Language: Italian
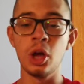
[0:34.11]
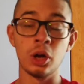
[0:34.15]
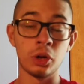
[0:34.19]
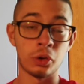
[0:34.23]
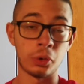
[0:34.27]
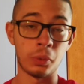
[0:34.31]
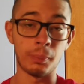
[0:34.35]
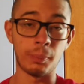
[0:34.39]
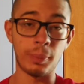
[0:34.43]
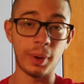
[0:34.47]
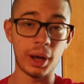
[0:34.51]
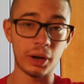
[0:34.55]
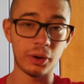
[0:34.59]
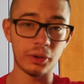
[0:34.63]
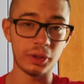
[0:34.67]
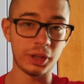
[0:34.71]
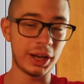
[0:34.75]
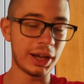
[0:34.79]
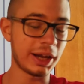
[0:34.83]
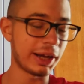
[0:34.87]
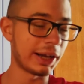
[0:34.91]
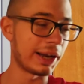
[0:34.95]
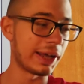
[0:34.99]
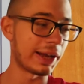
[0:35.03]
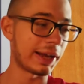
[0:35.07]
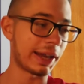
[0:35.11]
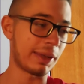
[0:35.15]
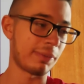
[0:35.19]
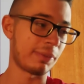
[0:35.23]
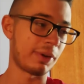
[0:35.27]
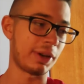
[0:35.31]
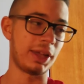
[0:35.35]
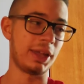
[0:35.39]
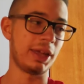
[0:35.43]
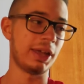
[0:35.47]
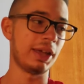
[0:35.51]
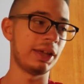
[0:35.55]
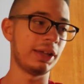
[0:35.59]
non parlo di Leclerc
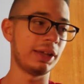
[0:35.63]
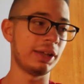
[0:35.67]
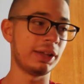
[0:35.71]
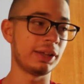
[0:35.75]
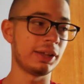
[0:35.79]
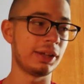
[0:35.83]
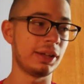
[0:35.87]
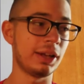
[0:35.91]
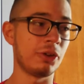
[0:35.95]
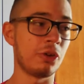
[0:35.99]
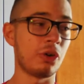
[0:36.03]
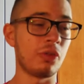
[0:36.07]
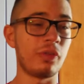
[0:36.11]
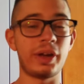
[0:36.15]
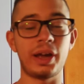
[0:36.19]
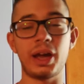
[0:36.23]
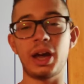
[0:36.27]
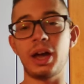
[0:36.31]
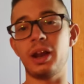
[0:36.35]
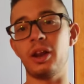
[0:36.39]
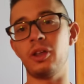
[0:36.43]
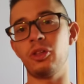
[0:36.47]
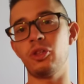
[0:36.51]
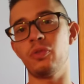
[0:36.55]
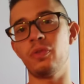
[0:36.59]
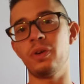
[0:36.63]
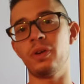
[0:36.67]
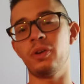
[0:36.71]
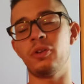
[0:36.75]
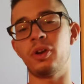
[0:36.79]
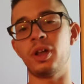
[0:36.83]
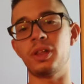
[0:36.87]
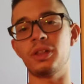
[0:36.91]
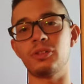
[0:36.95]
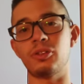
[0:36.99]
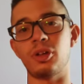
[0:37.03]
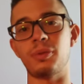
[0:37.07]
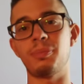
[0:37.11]
perché le 9 gare dove non
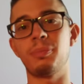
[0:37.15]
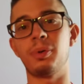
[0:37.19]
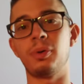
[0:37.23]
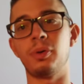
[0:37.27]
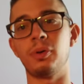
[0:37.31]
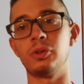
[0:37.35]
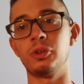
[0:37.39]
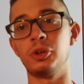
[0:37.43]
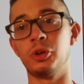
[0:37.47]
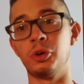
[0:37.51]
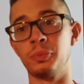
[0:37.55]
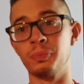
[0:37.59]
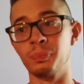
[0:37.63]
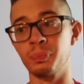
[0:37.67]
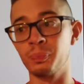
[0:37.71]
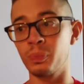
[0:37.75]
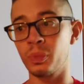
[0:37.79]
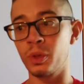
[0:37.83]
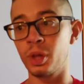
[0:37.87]
è andato a podio